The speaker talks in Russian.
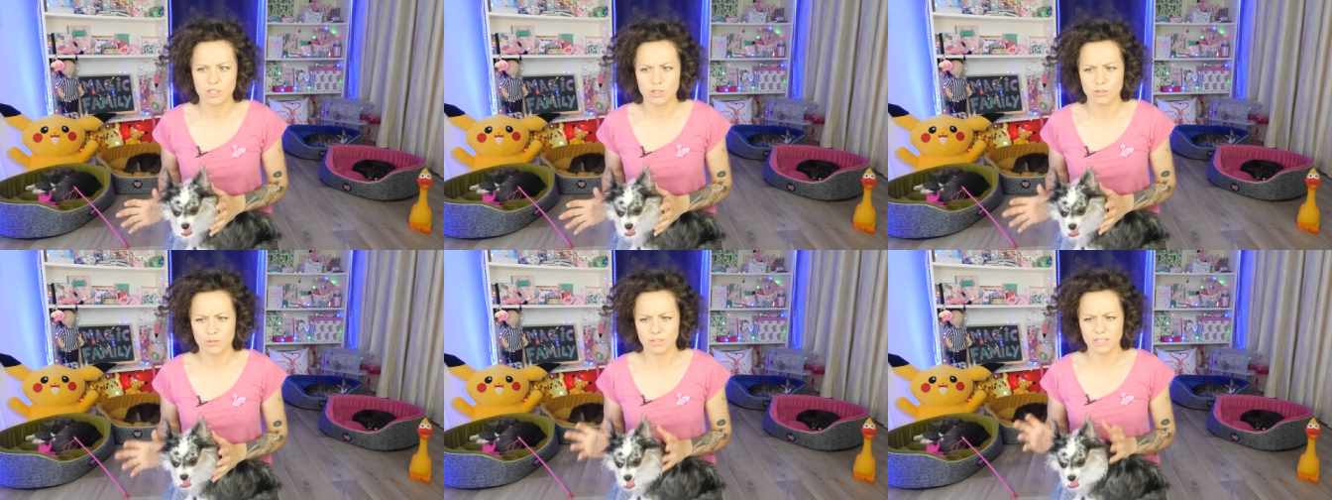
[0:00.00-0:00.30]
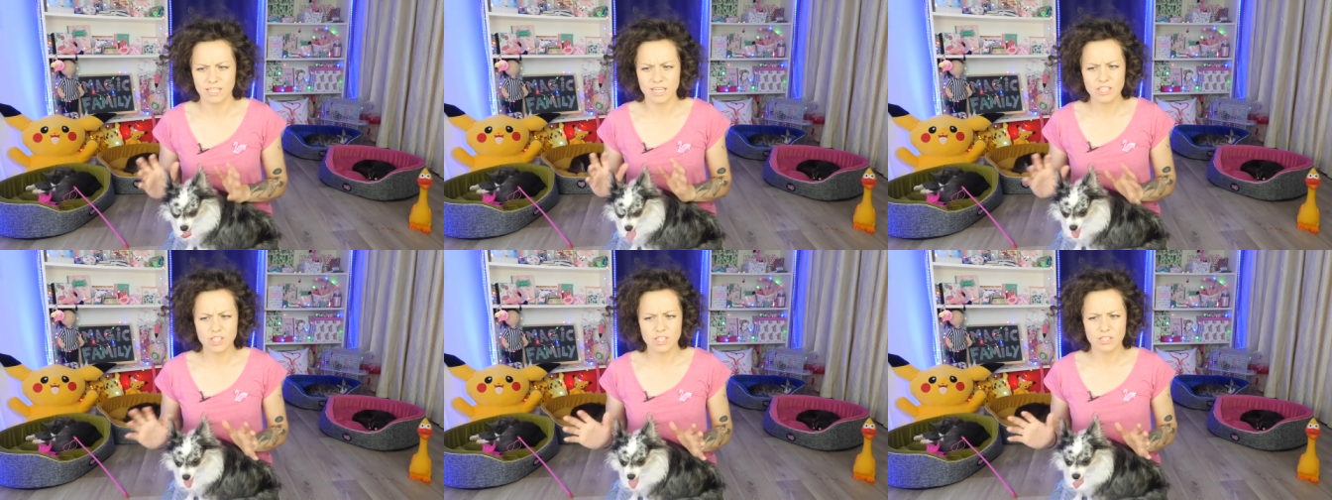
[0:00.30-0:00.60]
что
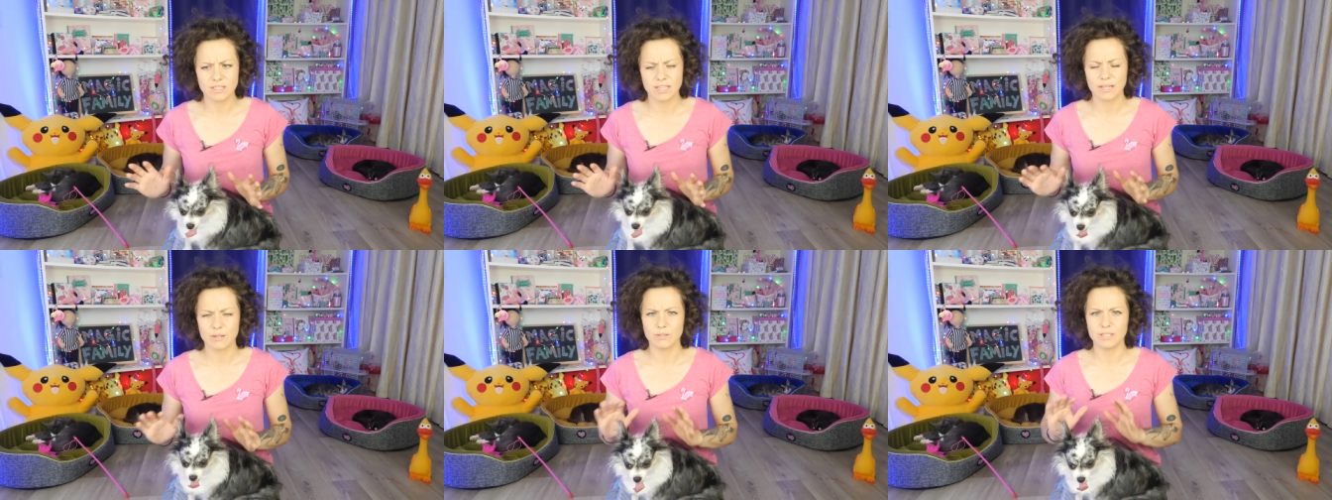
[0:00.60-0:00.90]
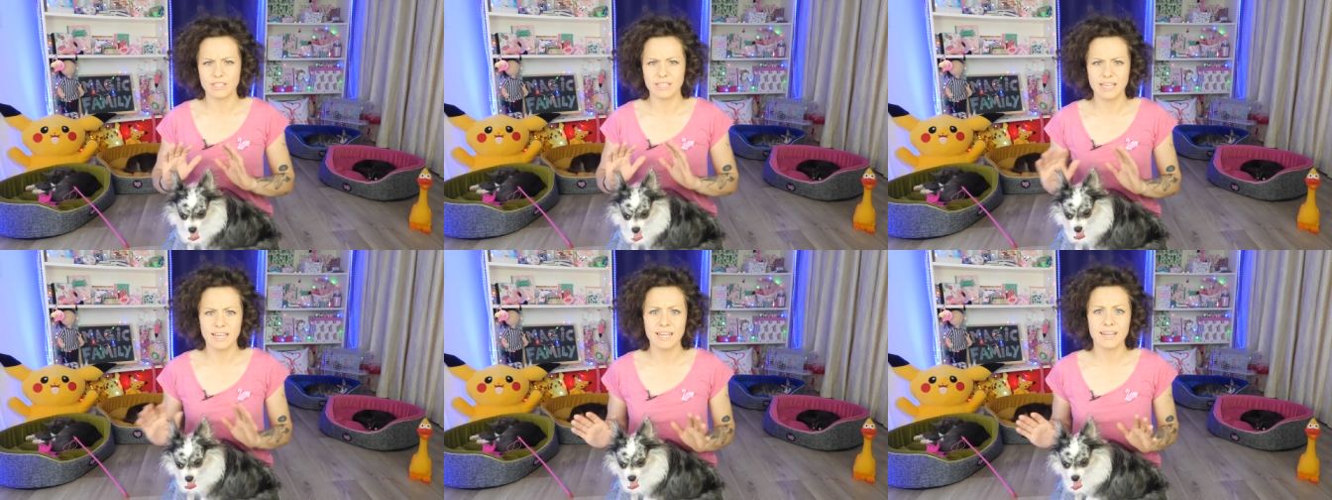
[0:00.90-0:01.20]
я считаю
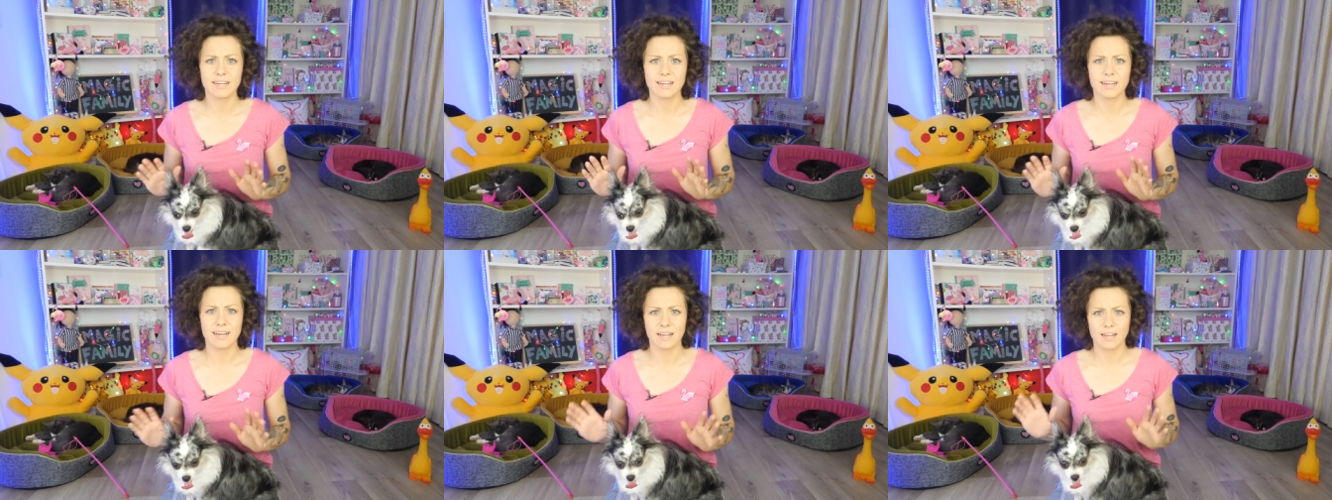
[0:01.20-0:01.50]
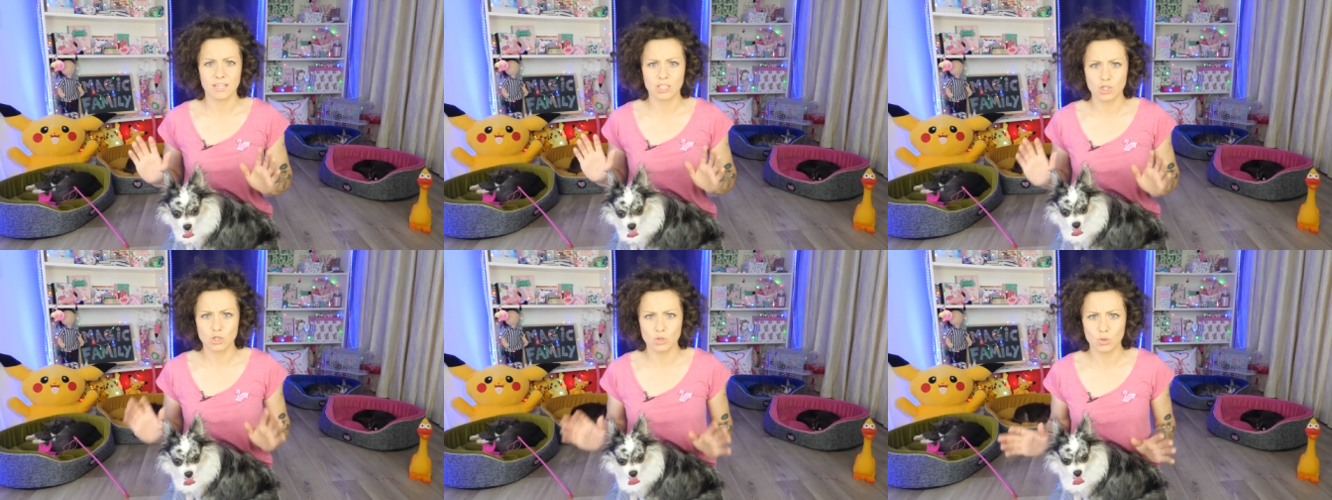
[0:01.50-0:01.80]

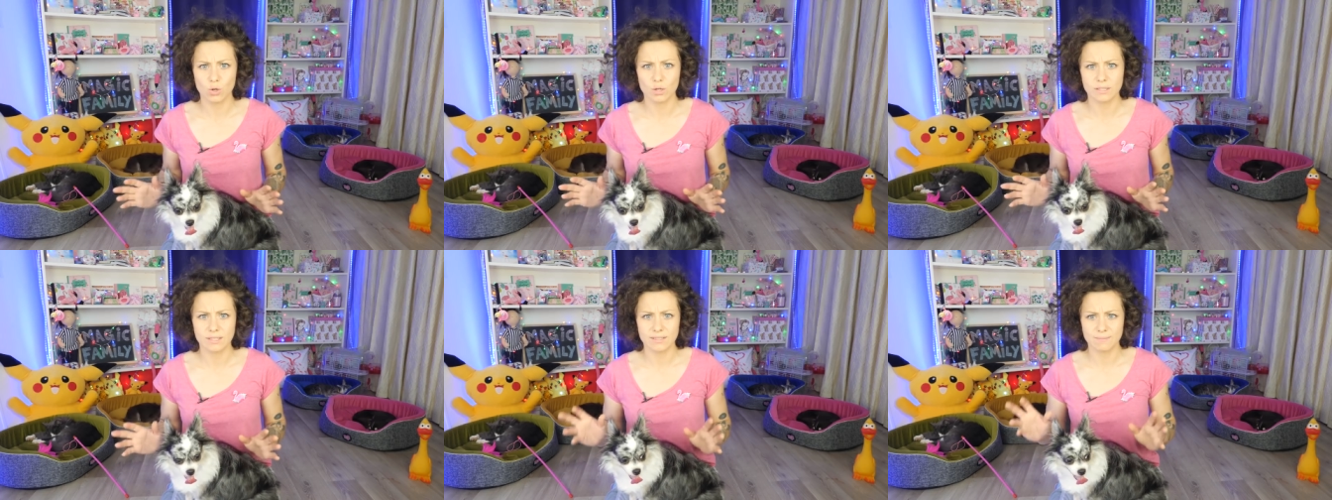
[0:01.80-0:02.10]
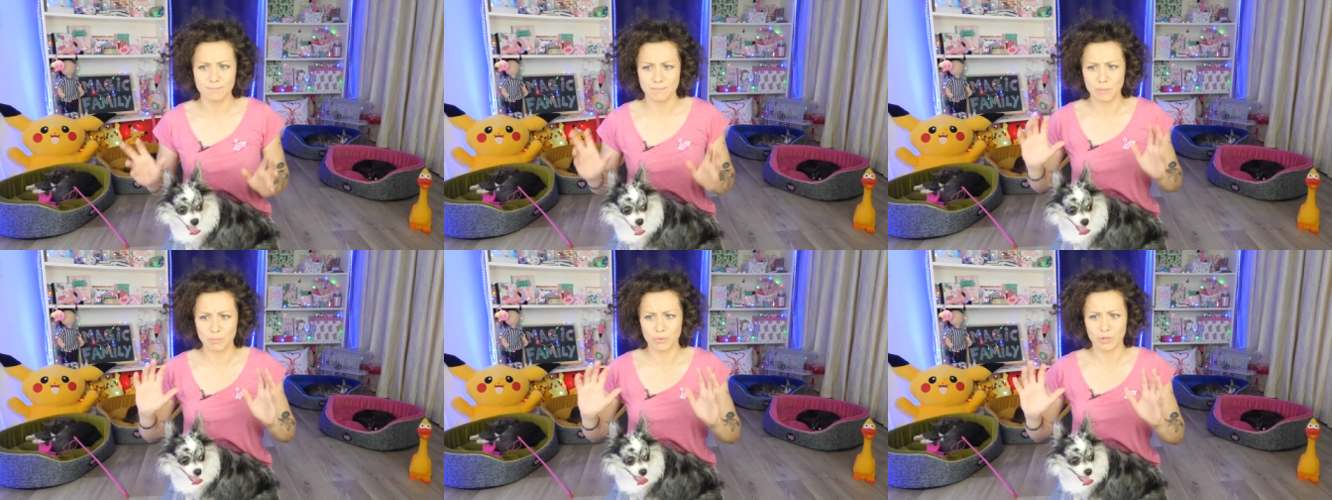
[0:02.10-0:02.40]
нехорошо
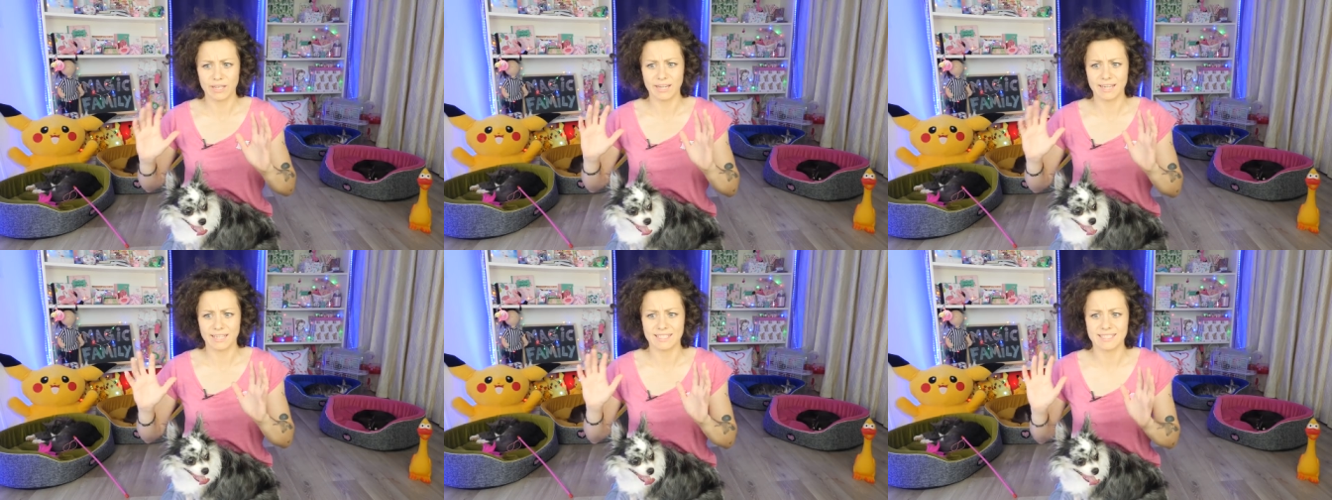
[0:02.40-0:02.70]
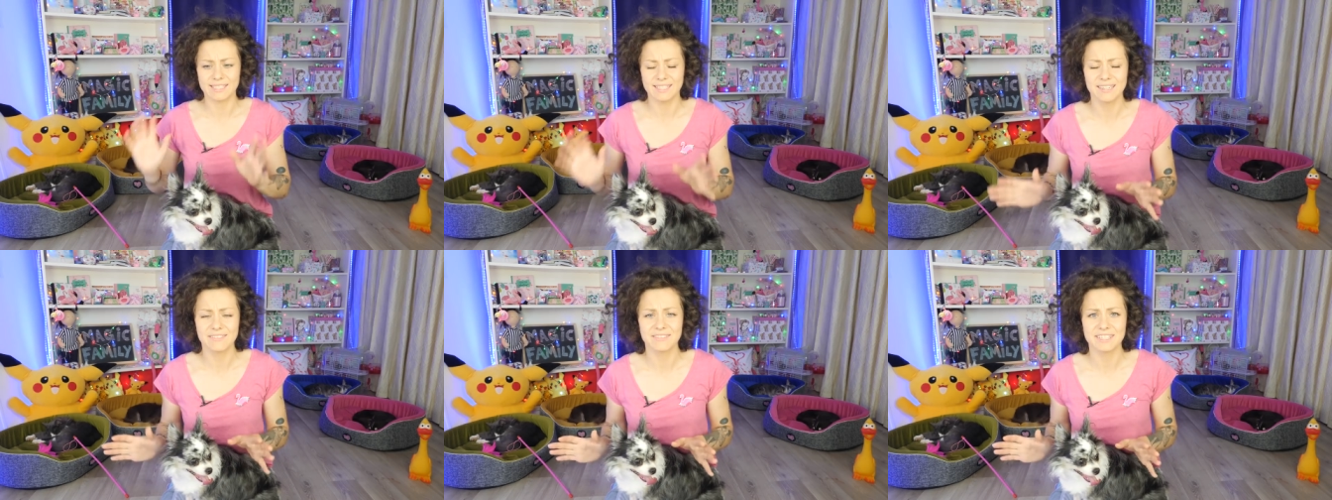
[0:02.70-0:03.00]

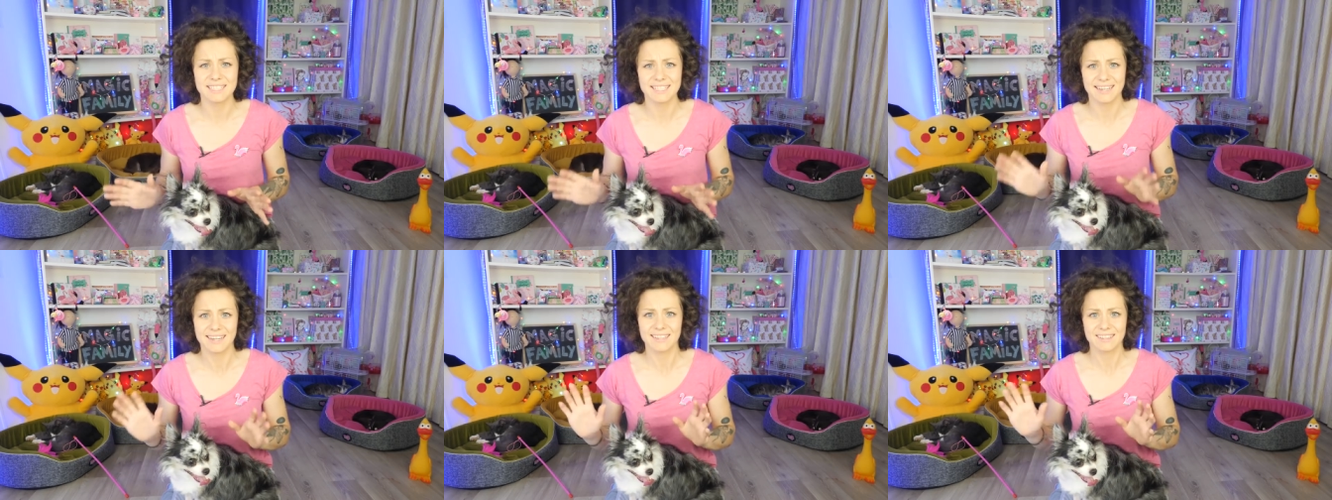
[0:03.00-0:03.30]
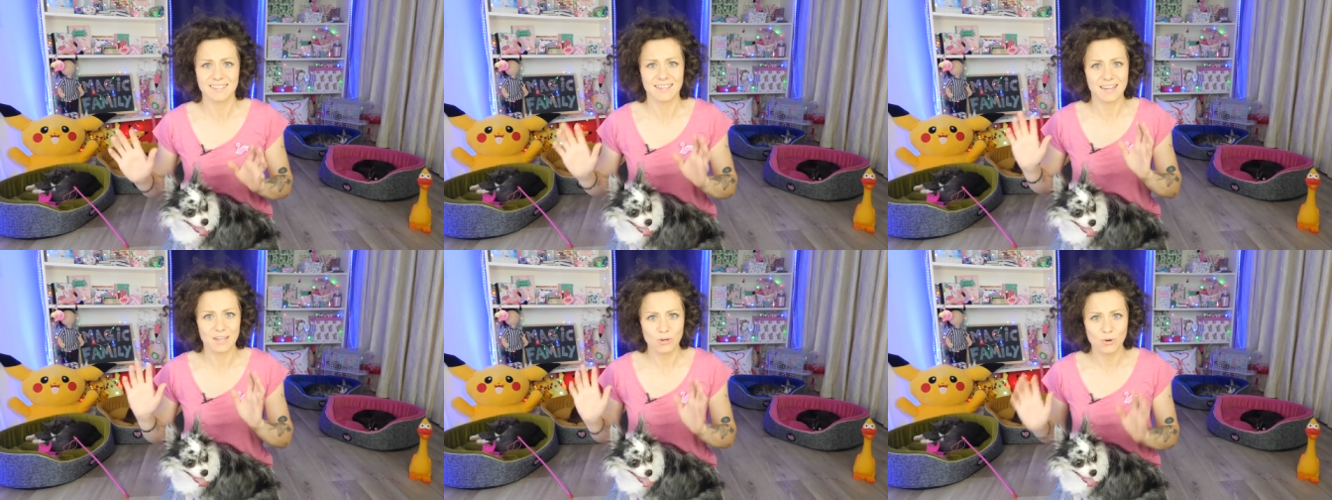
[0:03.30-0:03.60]
популяризировать
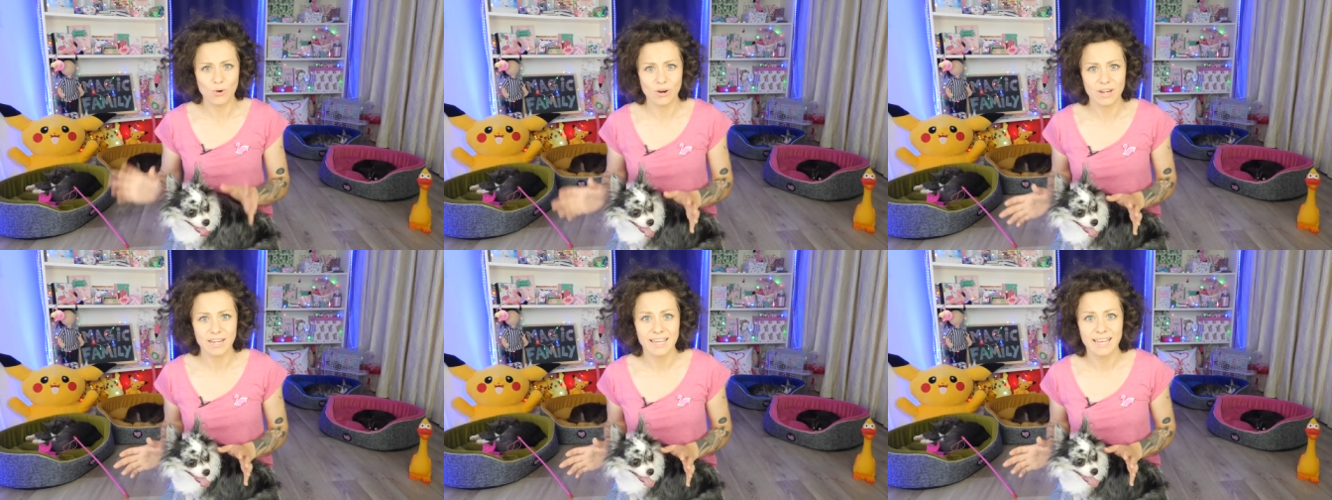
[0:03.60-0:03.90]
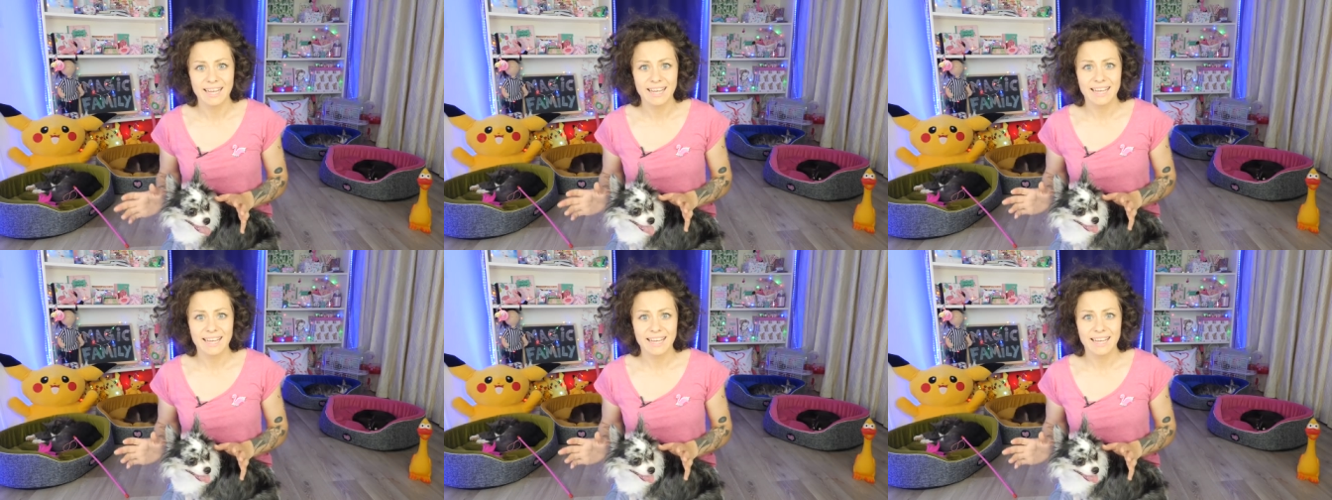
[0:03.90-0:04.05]
алкоголь.